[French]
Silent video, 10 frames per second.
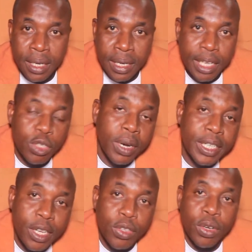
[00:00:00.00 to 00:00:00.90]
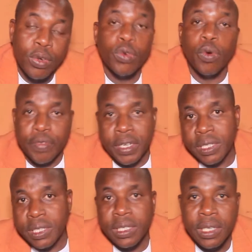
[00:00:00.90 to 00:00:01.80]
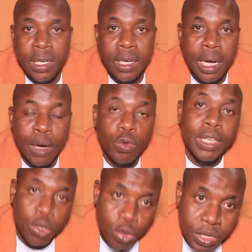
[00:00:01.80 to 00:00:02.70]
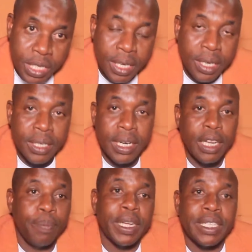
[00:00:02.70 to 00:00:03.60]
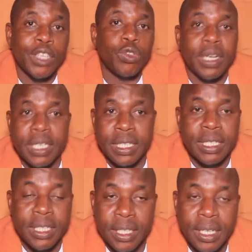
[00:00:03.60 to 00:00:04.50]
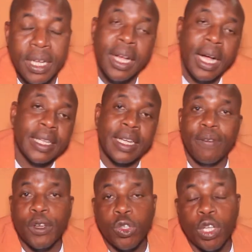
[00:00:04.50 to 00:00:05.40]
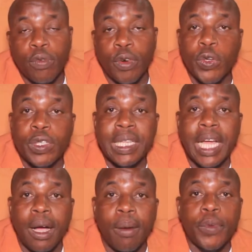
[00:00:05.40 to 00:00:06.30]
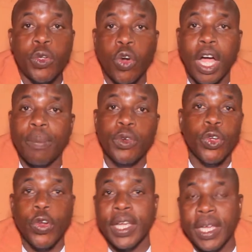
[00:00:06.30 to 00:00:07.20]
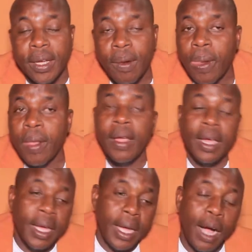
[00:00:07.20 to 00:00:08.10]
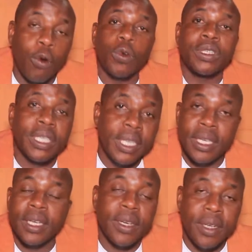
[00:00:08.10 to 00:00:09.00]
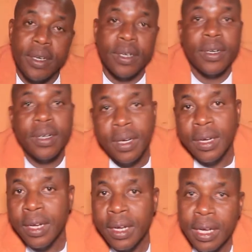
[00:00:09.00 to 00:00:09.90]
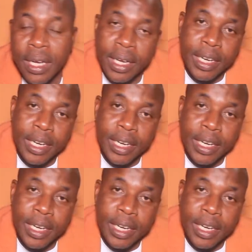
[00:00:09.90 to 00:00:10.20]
les organisateurs ont eu confiance en nous associant dans les prestations artistiques, à travers ceux qui font du slam, du rap, du reggae. Et à côté, euh, euh,